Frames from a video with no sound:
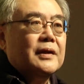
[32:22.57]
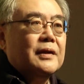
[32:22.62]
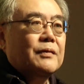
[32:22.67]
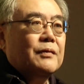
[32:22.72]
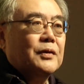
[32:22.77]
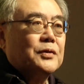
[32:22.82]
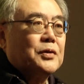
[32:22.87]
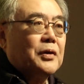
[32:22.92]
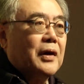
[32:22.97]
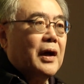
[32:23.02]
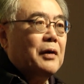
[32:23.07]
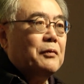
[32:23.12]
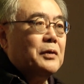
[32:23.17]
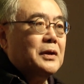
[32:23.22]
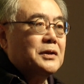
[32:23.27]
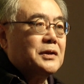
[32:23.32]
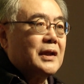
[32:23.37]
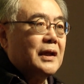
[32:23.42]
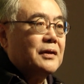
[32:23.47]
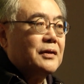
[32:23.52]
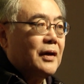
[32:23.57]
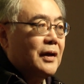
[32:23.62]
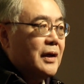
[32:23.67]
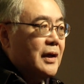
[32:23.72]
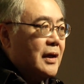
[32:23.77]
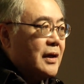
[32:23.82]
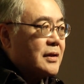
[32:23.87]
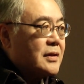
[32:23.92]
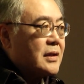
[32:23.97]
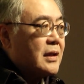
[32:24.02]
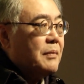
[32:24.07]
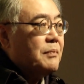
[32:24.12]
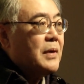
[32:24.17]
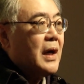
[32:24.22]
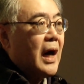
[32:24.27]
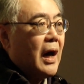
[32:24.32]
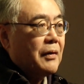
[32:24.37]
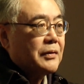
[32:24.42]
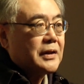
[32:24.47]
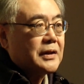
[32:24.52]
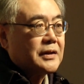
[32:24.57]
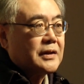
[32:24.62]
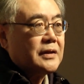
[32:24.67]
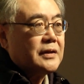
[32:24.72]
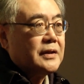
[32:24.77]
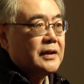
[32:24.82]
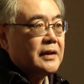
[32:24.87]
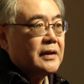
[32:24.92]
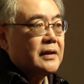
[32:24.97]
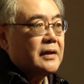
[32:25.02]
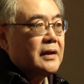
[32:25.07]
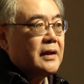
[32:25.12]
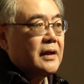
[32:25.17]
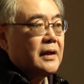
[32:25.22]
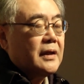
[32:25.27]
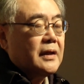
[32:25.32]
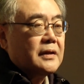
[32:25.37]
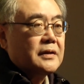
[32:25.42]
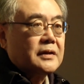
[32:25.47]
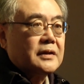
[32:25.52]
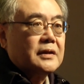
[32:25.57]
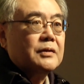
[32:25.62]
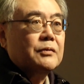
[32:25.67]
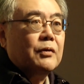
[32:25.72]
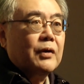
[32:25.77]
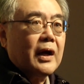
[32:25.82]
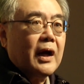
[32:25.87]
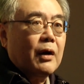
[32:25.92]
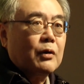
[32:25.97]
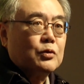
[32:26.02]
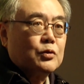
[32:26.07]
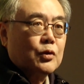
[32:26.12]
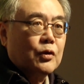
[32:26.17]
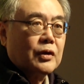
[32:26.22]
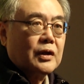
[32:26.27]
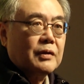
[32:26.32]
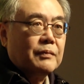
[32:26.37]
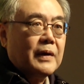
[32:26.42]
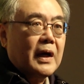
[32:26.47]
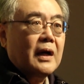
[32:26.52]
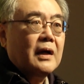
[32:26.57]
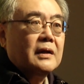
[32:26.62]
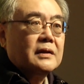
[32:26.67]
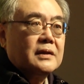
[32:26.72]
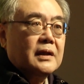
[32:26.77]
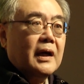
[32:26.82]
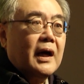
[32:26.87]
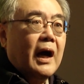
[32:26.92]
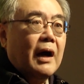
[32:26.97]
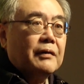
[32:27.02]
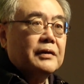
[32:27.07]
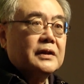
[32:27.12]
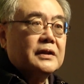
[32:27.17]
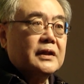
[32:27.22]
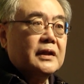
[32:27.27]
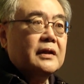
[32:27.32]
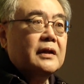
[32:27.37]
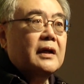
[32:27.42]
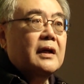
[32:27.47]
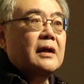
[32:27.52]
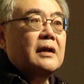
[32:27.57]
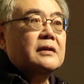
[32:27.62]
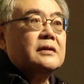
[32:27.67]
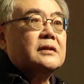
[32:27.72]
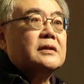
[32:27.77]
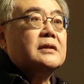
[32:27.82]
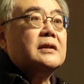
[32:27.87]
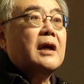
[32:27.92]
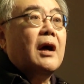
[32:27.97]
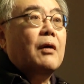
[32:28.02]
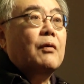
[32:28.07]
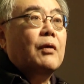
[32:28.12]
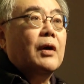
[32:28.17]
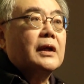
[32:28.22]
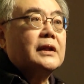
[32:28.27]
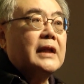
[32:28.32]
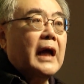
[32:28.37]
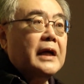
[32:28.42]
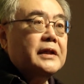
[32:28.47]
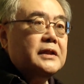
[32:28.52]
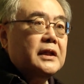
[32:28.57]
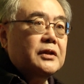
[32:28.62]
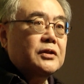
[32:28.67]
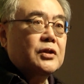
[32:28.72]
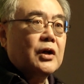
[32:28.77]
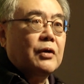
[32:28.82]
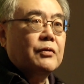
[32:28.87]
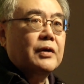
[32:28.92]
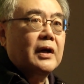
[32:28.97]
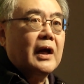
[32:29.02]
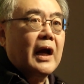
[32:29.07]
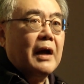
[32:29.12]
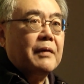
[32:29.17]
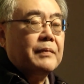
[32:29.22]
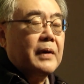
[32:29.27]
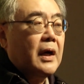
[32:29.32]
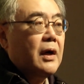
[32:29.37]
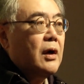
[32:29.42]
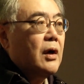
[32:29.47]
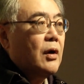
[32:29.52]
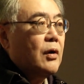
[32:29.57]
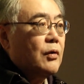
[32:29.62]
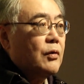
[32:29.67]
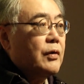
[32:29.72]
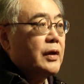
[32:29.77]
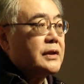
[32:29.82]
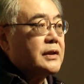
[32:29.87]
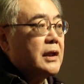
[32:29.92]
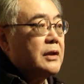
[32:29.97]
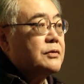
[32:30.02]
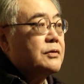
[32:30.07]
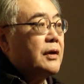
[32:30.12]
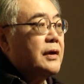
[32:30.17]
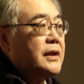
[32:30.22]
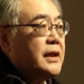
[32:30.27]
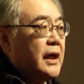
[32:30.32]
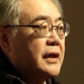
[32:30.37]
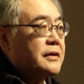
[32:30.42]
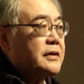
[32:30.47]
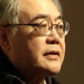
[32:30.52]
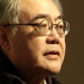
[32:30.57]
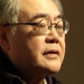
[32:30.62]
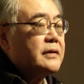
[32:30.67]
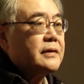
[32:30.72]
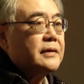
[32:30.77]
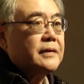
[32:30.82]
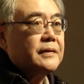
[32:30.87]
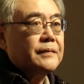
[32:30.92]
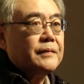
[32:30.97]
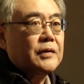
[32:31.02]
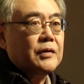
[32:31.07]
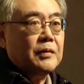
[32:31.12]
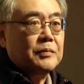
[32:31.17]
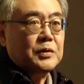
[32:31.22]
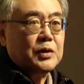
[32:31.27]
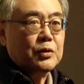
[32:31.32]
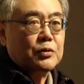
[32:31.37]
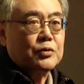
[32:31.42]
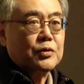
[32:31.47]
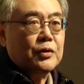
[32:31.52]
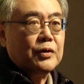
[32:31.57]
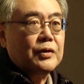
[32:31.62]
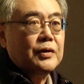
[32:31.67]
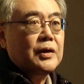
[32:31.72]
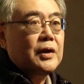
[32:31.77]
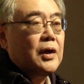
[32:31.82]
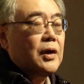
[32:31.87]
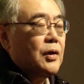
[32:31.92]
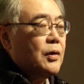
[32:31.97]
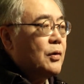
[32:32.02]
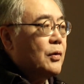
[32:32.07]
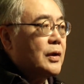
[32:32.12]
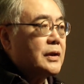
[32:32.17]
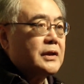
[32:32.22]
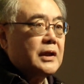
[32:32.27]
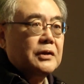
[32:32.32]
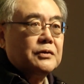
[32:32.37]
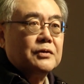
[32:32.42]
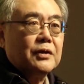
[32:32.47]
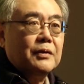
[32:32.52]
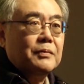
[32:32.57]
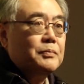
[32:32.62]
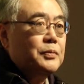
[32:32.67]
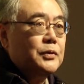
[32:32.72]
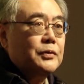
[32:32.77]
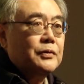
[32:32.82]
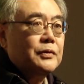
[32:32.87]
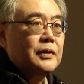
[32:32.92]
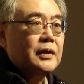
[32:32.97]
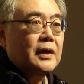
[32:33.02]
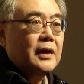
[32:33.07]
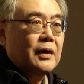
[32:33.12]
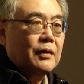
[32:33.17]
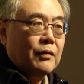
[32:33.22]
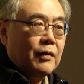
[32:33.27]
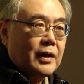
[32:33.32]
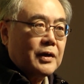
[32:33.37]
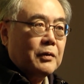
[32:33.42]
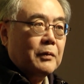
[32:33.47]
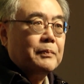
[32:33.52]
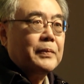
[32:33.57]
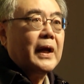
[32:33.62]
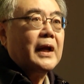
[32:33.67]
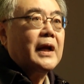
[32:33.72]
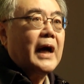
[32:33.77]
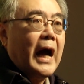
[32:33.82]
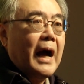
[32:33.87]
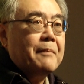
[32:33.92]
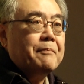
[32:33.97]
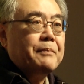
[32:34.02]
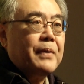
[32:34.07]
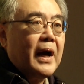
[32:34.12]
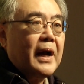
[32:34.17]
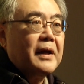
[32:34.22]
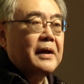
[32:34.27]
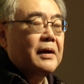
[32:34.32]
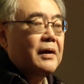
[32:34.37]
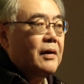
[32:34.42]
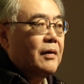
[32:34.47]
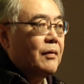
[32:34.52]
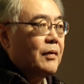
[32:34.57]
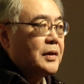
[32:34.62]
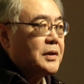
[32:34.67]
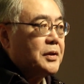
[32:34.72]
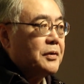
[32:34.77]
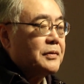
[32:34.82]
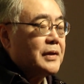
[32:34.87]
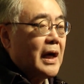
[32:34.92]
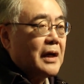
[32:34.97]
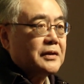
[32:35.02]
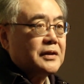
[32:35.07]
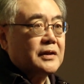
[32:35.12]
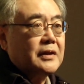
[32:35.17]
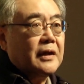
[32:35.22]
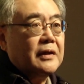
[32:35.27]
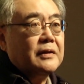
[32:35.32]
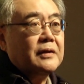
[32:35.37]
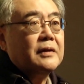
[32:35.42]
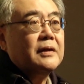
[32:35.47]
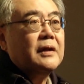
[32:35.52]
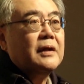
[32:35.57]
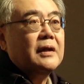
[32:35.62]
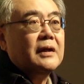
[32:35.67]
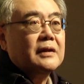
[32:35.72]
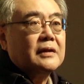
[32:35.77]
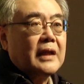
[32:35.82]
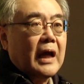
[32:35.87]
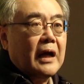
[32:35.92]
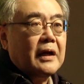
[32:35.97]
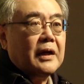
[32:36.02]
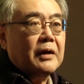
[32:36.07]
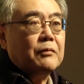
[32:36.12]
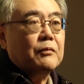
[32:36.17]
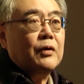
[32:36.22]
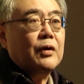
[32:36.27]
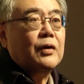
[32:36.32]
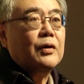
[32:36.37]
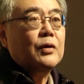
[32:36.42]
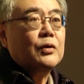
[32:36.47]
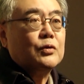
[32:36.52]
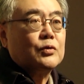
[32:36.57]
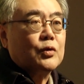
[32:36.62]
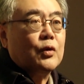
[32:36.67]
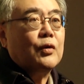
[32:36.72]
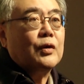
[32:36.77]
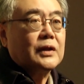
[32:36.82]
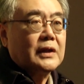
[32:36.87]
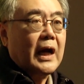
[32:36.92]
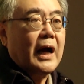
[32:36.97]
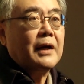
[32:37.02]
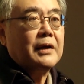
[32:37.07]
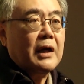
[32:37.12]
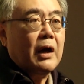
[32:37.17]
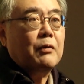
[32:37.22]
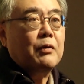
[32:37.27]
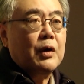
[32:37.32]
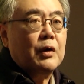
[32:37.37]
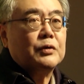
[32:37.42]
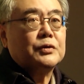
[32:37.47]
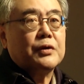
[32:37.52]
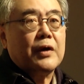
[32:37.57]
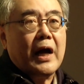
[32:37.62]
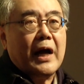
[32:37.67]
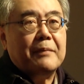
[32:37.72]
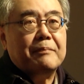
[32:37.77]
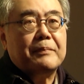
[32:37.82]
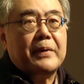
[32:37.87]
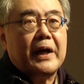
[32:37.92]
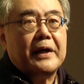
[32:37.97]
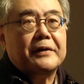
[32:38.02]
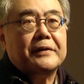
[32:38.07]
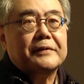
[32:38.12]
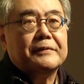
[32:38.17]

我总要问神说：这么好的事情是我要做的吗？这样好的事情是要我带进教会来吗？如果神说 yes。我们就做。如果神说不，我有别的安排，我就让神带领我做他要我所安排。